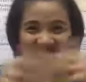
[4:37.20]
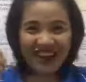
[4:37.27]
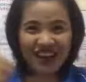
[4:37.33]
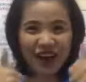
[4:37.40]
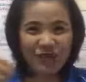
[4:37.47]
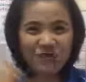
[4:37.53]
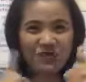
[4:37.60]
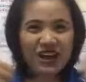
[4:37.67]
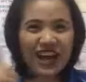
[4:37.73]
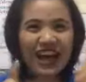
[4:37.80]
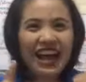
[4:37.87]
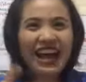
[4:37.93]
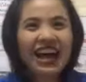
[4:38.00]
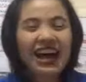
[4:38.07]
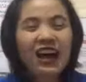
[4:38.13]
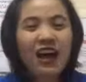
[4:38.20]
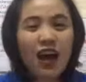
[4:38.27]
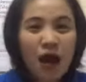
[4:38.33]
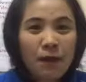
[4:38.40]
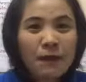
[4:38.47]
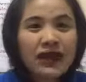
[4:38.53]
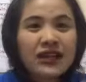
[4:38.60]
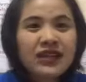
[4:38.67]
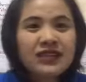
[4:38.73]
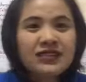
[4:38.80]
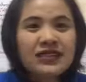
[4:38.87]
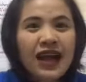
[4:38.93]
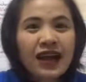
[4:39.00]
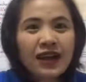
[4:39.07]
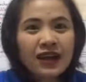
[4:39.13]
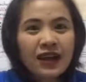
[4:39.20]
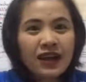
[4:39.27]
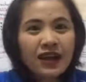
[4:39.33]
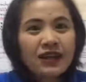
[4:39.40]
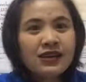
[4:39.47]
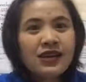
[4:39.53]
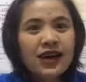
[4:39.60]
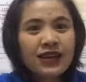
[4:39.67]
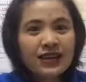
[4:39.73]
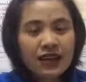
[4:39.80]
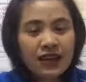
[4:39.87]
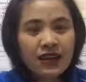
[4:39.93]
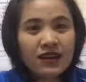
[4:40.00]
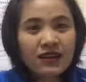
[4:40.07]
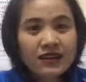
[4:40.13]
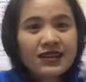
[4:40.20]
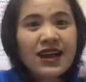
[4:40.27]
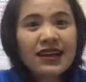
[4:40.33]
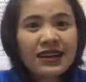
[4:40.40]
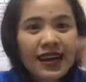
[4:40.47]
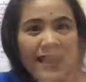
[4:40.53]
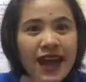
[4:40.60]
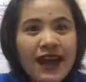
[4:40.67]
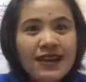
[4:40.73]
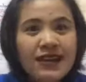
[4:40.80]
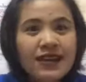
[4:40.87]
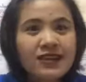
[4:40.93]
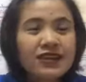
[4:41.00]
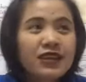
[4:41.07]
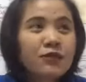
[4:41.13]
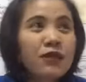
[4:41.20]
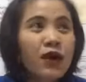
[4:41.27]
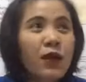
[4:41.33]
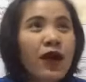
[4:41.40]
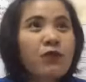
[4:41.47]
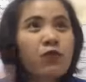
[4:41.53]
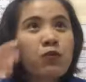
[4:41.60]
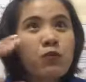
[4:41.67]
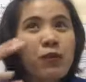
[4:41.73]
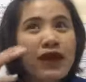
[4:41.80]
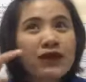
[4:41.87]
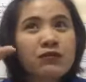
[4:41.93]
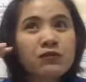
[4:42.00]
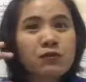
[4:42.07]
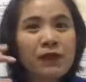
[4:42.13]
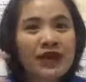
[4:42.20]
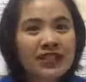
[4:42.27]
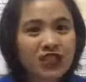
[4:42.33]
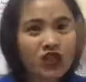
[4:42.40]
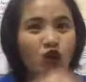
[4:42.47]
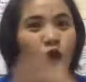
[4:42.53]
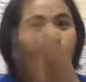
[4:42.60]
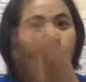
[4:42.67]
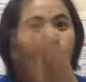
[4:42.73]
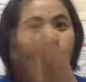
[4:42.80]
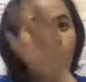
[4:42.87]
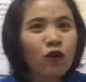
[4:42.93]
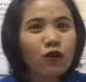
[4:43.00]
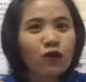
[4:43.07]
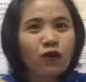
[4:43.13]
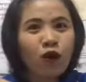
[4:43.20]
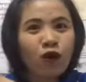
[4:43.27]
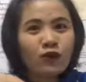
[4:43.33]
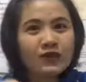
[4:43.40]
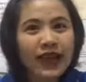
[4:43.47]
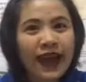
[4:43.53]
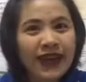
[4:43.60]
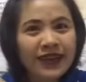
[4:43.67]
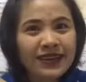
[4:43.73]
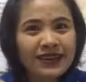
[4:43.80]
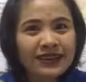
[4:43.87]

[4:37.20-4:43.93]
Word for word: ขอบคุณค่ะมันเกิดจากเรือเรือไททานิกที่เหมือนว่ามันมันจมลงลงใต้